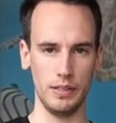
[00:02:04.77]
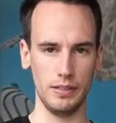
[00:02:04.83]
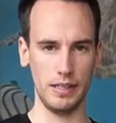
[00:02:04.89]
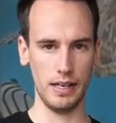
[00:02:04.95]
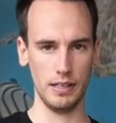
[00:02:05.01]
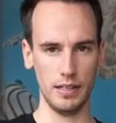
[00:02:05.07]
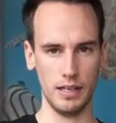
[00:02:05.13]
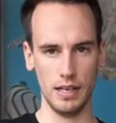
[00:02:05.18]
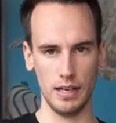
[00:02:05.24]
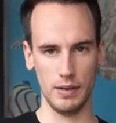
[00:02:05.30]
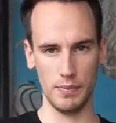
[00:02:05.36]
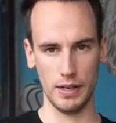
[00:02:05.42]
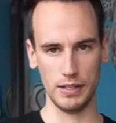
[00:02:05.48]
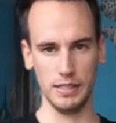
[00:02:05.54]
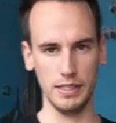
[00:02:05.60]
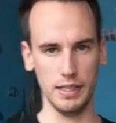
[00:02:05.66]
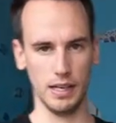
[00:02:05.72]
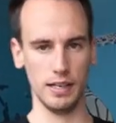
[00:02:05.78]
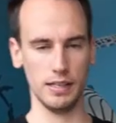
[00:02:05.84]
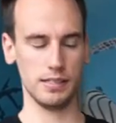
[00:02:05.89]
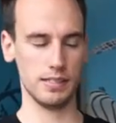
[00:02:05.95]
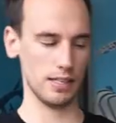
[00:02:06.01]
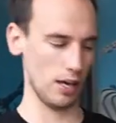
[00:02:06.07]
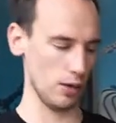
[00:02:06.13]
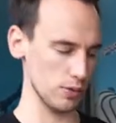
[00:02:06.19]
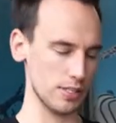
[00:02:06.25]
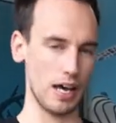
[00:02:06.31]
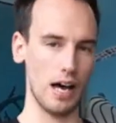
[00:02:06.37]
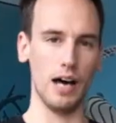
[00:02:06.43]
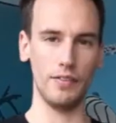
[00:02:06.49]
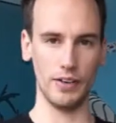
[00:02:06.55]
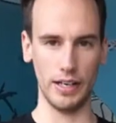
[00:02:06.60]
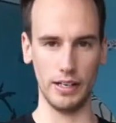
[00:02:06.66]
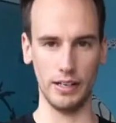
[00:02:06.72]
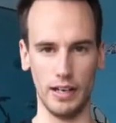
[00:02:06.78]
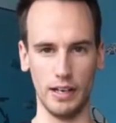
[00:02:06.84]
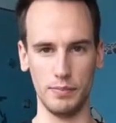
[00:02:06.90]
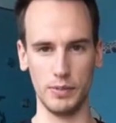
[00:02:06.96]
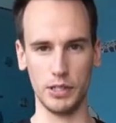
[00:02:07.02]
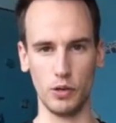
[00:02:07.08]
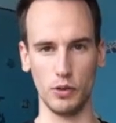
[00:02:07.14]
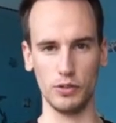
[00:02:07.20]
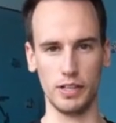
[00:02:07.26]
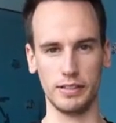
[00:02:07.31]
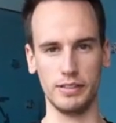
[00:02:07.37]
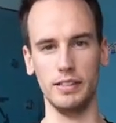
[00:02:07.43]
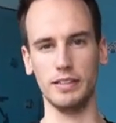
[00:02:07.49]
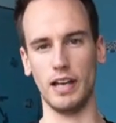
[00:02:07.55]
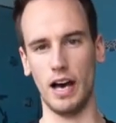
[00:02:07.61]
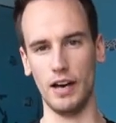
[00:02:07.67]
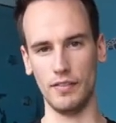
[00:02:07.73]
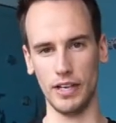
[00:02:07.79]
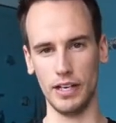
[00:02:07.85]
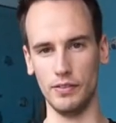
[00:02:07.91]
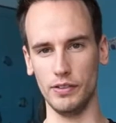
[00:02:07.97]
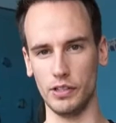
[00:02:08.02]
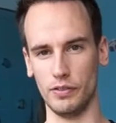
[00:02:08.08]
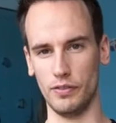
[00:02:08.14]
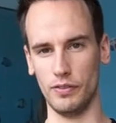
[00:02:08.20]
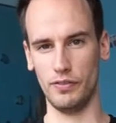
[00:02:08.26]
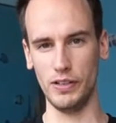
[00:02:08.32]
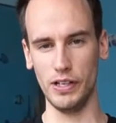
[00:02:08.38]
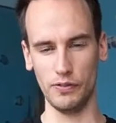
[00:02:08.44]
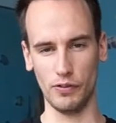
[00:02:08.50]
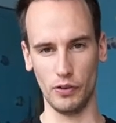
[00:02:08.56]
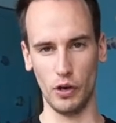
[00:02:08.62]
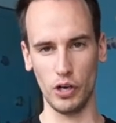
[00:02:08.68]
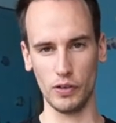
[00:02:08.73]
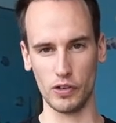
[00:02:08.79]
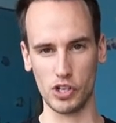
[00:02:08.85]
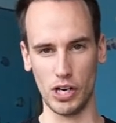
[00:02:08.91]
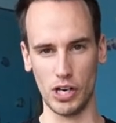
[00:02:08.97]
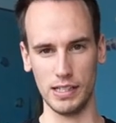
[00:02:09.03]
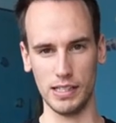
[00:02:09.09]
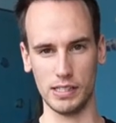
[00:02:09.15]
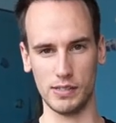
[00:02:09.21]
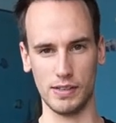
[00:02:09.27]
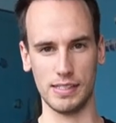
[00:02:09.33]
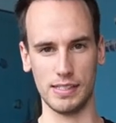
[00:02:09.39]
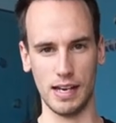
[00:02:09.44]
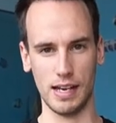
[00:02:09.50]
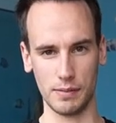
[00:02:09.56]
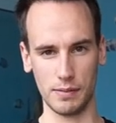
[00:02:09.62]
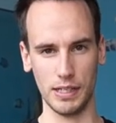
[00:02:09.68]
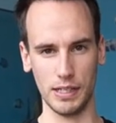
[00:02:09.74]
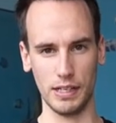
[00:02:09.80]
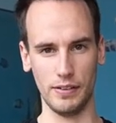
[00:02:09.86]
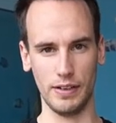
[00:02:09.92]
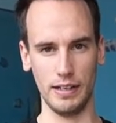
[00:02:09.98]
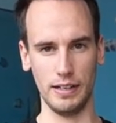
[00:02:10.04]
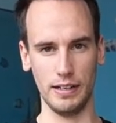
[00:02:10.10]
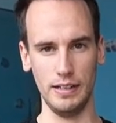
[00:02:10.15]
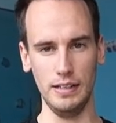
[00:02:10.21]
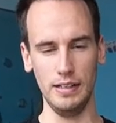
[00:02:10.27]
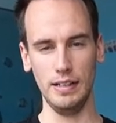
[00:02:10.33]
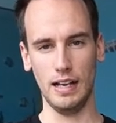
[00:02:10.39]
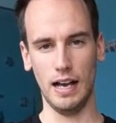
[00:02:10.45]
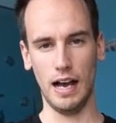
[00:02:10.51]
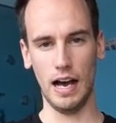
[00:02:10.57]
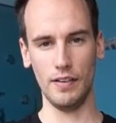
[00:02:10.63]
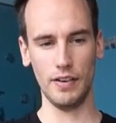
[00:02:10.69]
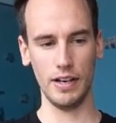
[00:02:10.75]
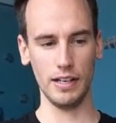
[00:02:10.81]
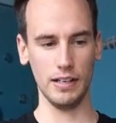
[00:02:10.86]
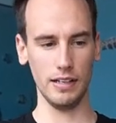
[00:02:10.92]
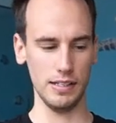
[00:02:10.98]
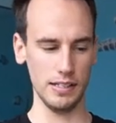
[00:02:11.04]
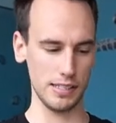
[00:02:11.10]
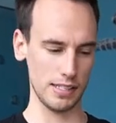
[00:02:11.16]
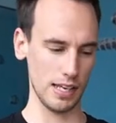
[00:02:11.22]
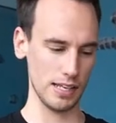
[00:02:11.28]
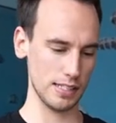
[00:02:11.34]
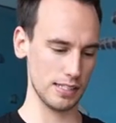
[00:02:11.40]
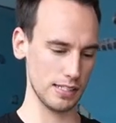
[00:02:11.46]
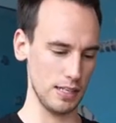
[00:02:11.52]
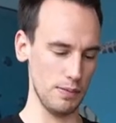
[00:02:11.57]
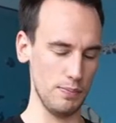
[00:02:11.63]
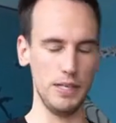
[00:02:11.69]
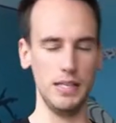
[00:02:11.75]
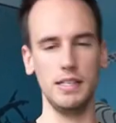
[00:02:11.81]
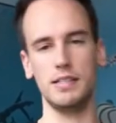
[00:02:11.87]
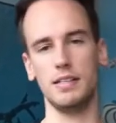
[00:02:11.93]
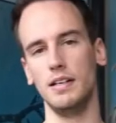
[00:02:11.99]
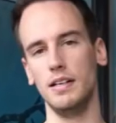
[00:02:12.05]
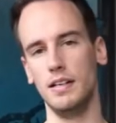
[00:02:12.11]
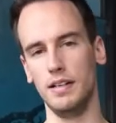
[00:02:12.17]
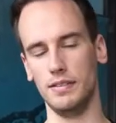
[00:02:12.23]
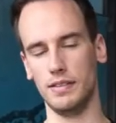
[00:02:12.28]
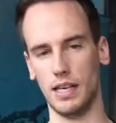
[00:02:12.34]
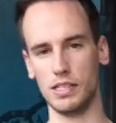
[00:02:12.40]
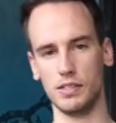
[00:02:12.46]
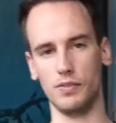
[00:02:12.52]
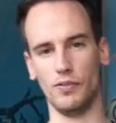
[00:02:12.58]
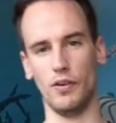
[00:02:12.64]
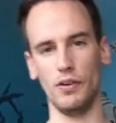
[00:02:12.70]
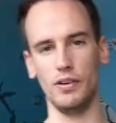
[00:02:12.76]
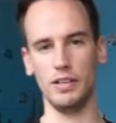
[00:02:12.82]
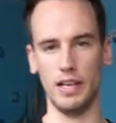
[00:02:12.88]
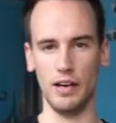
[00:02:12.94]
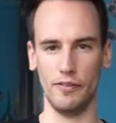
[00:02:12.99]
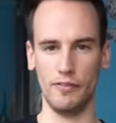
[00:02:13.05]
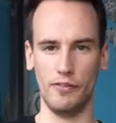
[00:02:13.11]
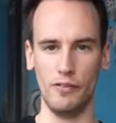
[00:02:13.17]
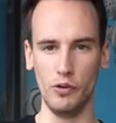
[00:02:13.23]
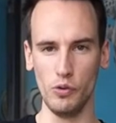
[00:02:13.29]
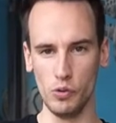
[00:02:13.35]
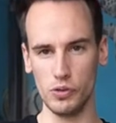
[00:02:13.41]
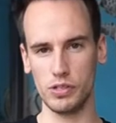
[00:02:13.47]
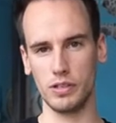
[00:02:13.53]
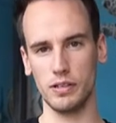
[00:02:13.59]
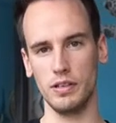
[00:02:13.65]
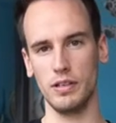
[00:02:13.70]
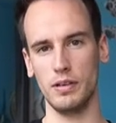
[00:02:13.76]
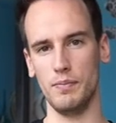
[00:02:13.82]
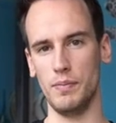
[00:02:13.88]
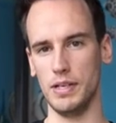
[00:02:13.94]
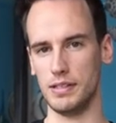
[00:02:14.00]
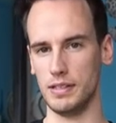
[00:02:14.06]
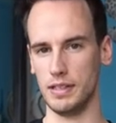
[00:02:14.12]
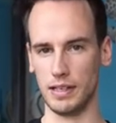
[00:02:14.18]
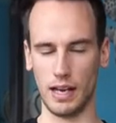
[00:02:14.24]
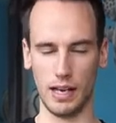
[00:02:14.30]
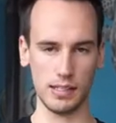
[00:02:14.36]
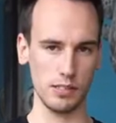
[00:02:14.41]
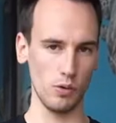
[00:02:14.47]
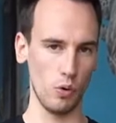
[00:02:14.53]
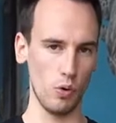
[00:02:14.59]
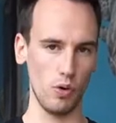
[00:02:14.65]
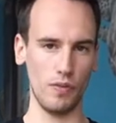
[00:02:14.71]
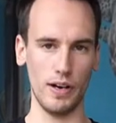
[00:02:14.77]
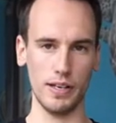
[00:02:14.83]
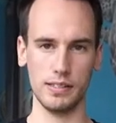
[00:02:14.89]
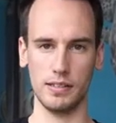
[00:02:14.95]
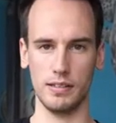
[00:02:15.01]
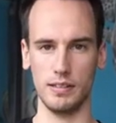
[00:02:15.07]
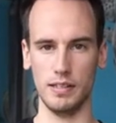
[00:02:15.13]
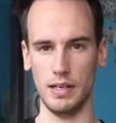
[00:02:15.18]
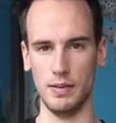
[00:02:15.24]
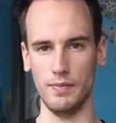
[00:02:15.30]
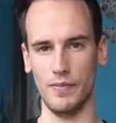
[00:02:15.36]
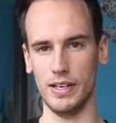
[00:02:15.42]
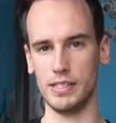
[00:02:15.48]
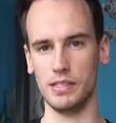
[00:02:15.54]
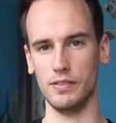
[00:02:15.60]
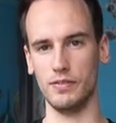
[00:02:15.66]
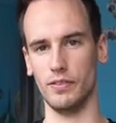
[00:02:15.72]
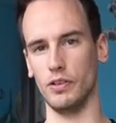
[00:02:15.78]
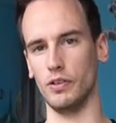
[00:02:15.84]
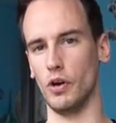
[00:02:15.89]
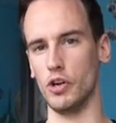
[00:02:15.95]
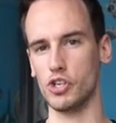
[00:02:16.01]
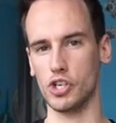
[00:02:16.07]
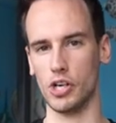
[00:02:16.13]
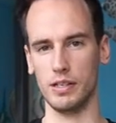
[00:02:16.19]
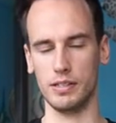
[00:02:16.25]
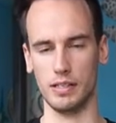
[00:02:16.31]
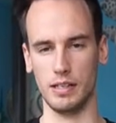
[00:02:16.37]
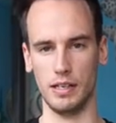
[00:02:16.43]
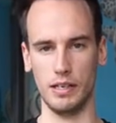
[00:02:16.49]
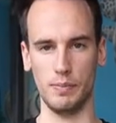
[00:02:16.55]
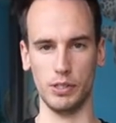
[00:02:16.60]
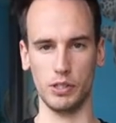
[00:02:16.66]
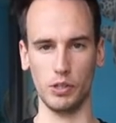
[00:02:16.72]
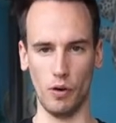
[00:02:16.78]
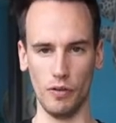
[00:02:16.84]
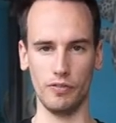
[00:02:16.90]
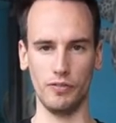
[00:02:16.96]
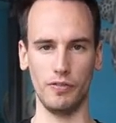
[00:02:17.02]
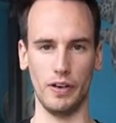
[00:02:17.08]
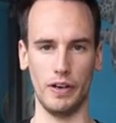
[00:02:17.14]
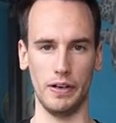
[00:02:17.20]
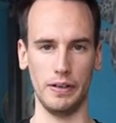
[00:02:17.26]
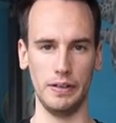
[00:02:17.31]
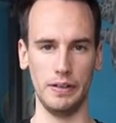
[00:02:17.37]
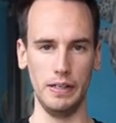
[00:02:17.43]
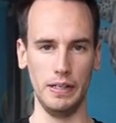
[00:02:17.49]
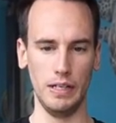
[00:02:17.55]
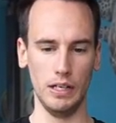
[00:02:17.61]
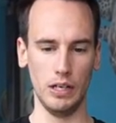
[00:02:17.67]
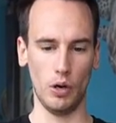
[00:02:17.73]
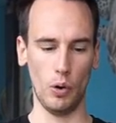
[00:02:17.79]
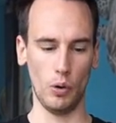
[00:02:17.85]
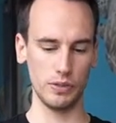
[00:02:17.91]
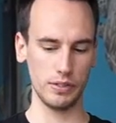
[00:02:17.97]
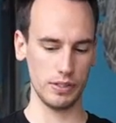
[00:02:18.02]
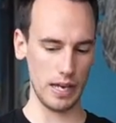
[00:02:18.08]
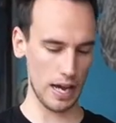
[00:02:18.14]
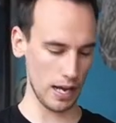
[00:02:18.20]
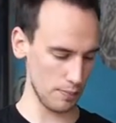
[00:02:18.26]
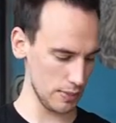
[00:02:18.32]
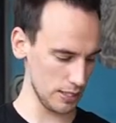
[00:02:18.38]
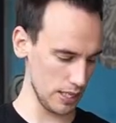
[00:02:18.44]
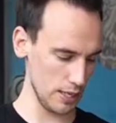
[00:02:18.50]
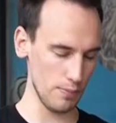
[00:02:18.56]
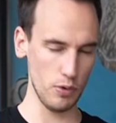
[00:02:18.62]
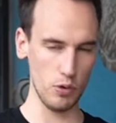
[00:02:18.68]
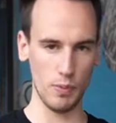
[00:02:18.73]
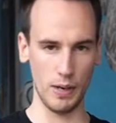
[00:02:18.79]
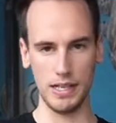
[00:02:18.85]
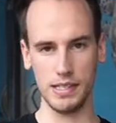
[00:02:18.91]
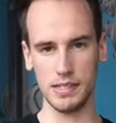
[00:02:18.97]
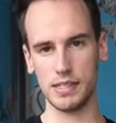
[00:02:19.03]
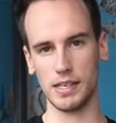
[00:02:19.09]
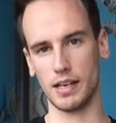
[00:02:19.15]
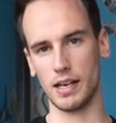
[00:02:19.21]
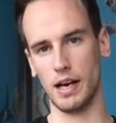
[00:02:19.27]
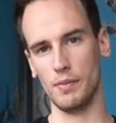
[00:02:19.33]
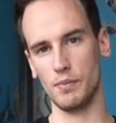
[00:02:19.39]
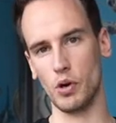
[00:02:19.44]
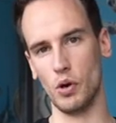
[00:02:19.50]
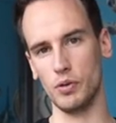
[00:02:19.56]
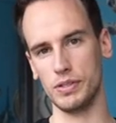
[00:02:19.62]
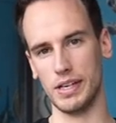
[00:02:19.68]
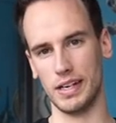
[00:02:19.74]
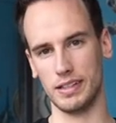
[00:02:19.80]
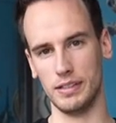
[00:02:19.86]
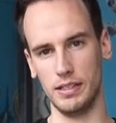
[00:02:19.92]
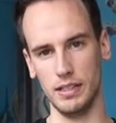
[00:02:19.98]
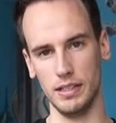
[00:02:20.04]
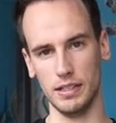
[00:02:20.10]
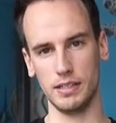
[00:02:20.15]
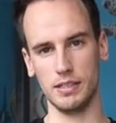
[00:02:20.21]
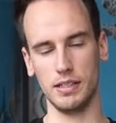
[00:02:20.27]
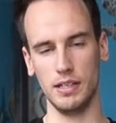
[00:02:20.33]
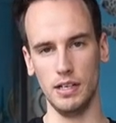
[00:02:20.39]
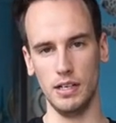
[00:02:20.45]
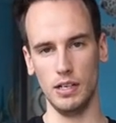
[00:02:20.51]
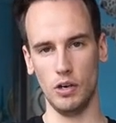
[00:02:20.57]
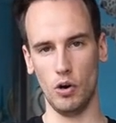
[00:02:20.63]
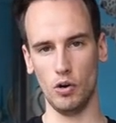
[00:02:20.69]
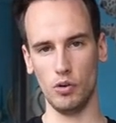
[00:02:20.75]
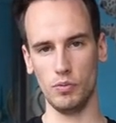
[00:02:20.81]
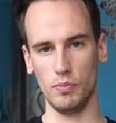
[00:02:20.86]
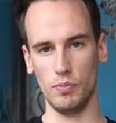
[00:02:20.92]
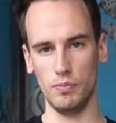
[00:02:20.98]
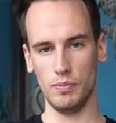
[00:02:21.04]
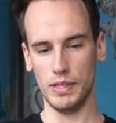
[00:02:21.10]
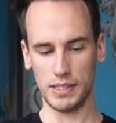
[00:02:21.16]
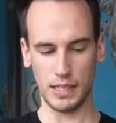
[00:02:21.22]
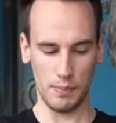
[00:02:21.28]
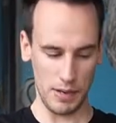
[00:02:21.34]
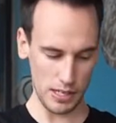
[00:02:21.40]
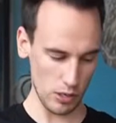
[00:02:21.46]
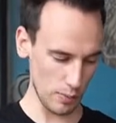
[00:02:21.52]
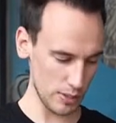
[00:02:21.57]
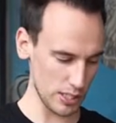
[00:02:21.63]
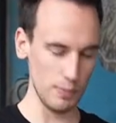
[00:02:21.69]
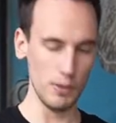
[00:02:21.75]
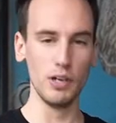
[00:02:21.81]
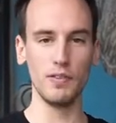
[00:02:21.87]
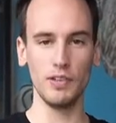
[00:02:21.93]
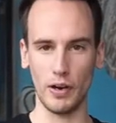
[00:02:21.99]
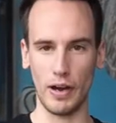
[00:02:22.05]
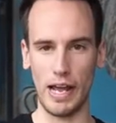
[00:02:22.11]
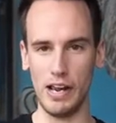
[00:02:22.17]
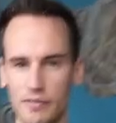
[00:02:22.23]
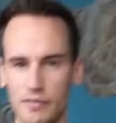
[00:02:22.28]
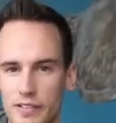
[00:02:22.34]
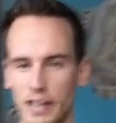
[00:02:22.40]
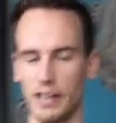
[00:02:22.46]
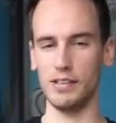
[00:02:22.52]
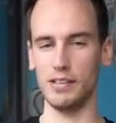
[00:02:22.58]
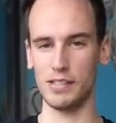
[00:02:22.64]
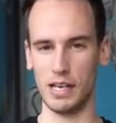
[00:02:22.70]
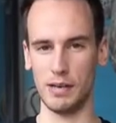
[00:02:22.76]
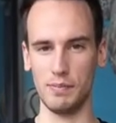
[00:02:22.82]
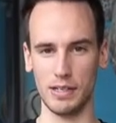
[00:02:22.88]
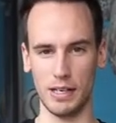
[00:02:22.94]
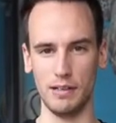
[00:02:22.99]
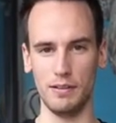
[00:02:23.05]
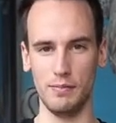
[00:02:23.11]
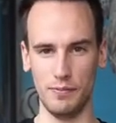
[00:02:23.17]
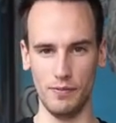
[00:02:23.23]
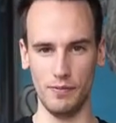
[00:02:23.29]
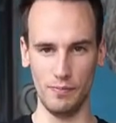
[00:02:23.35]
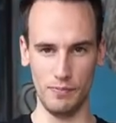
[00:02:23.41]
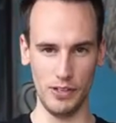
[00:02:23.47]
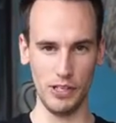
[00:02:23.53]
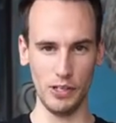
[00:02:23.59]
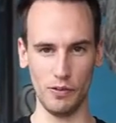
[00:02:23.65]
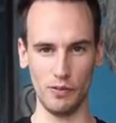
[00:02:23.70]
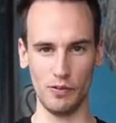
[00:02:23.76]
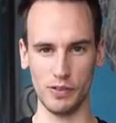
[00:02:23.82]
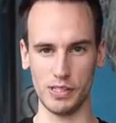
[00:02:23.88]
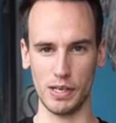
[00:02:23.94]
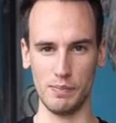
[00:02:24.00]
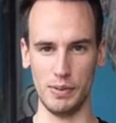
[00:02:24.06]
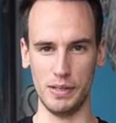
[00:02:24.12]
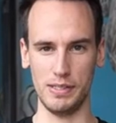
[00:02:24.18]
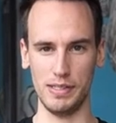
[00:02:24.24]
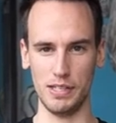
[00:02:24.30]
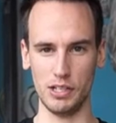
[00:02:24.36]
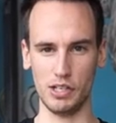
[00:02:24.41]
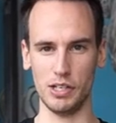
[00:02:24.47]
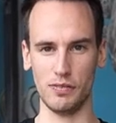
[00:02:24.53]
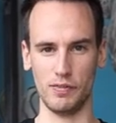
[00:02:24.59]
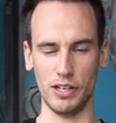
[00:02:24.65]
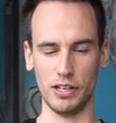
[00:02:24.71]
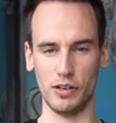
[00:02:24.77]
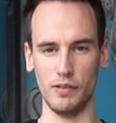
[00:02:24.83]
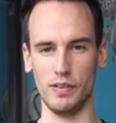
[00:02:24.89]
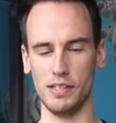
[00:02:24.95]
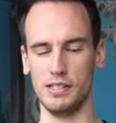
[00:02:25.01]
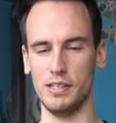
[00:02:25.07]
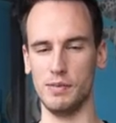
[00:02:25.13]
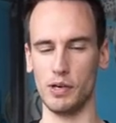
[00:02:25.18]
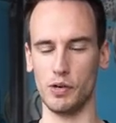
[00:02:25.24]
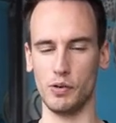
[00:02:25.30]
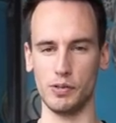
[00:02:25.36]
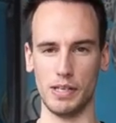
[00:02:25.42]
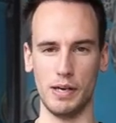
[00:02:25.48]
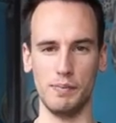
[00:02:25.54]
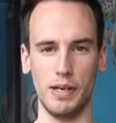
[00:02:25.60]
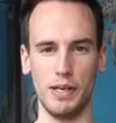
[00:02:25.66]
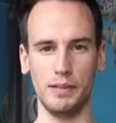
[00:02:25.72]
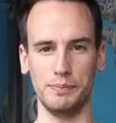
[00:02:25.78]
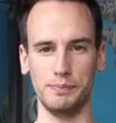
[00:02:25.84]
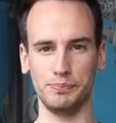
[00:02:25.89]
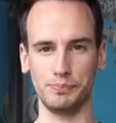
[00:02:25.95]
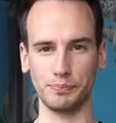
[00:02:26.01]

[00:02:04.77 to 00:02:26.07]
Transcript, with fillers: Denn Matthias aus Arweiler hat mich kontaktiert. Arweiler wird vielen von euch wahrscheinlich jetzt was sagen mittlerweile. Arweiler ist das Gebiet, das von der Flut mit den krassen Hochwassern im Westen von Deutschland äh, betroffen war. Und er hat mich eben über Instagram kontaktiert und mich gebeten, ob ich ihm irgendwie noch helfen kann. Also er hat mir dann ein Video von seinem PC geschickt, vielleicht können wir das hier mal kurz einblenden.